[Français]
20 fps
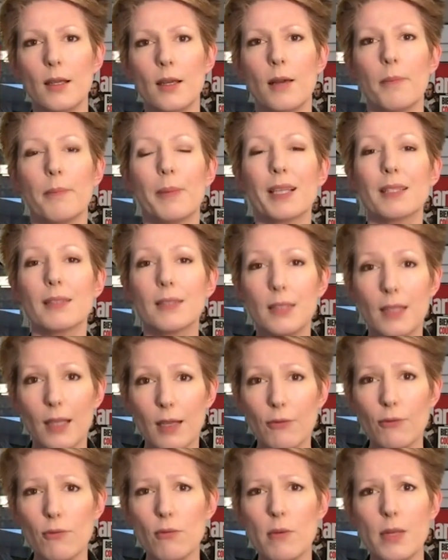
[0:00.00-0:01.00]
parce qu'il a
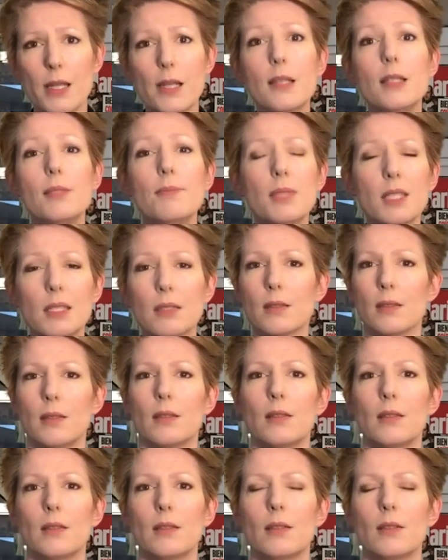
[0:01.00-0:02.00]
vu les limites
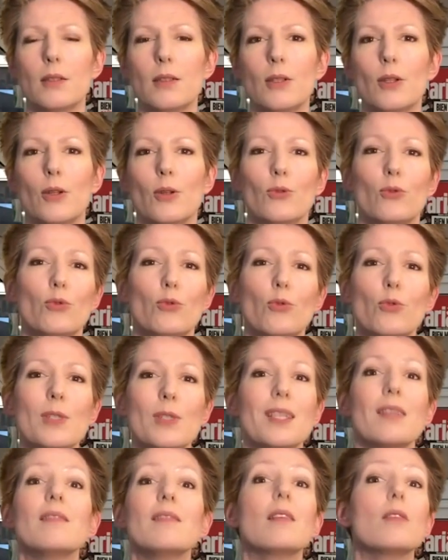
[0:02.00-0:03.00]
de
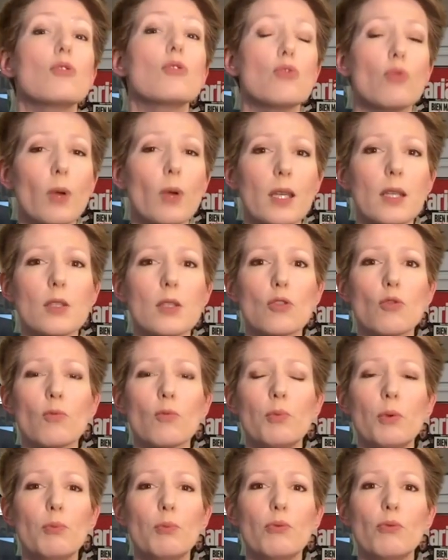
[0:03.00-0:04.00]
cette insurrection
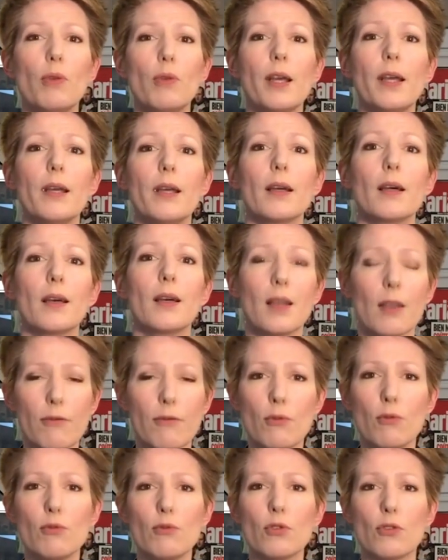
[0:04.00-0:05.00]
populaire,
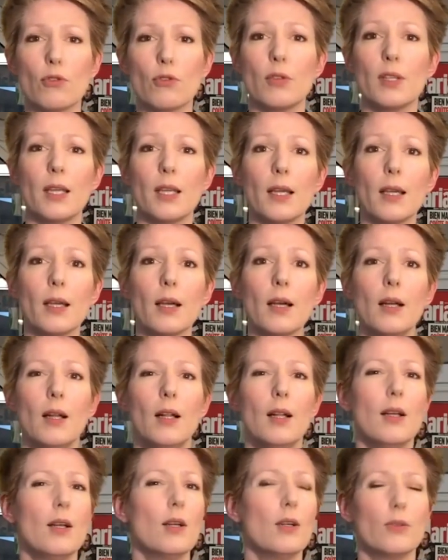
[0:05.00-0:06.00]
révolutionnaire,
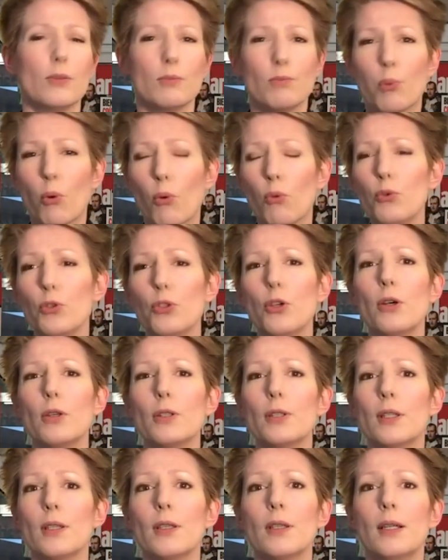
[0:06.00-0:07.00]

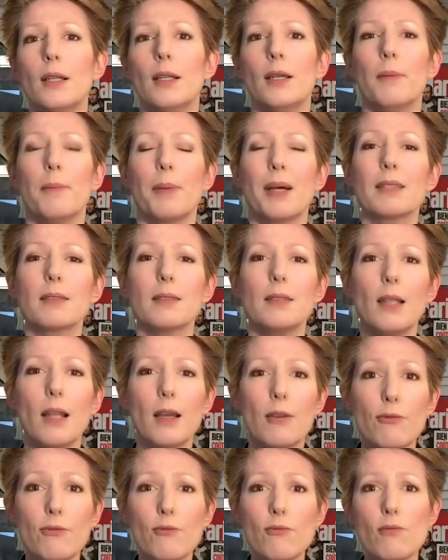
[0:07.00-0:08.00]
brouillonne, parce qu'il a
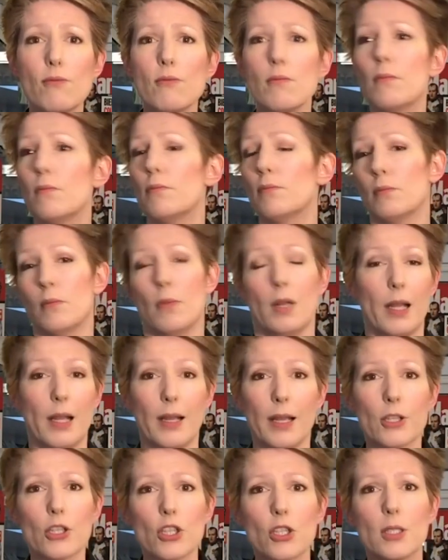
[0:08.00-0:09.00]
vu la
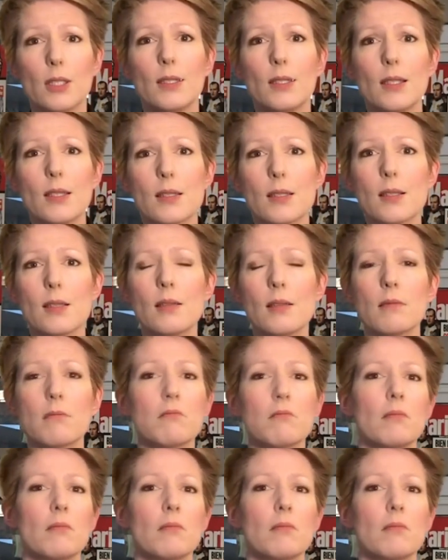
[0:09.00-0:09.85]
lâcheté des uns,